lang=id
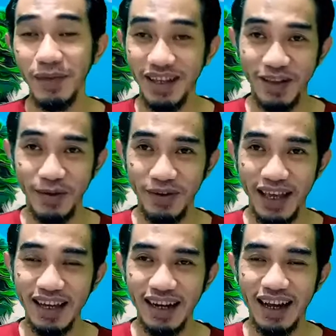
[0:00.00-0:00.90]
begitu
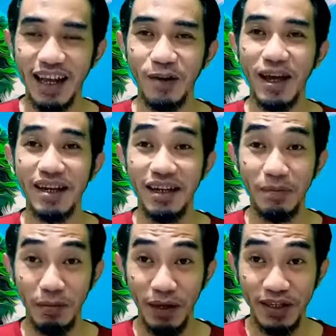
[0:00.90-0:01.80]
ya nah kalau anda
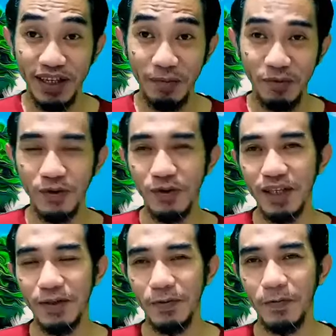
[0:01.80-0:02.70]
memang siap untuk
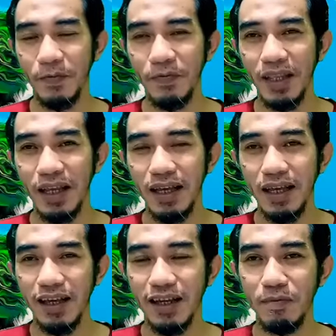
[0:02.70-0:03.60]
itu
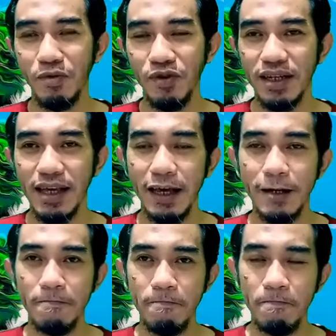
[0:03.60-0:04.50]
kemudian